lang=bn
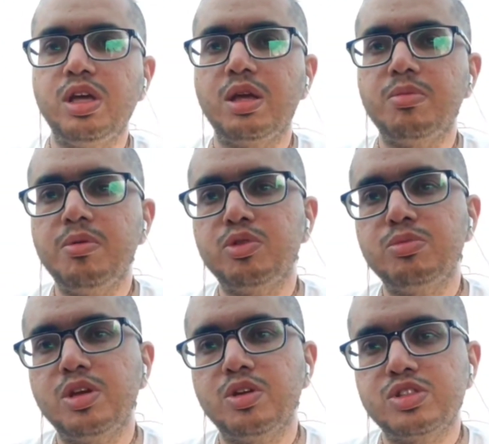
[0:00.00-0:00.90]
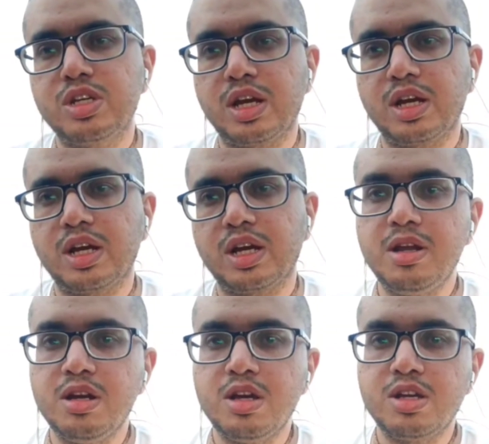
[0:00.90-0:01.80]
এবং তুমি হচ্ছে আমার
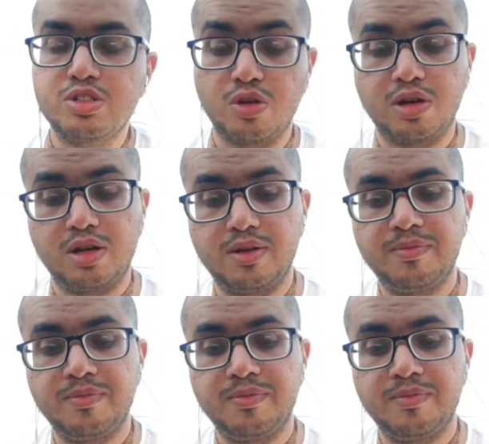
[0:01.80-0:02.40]
সখা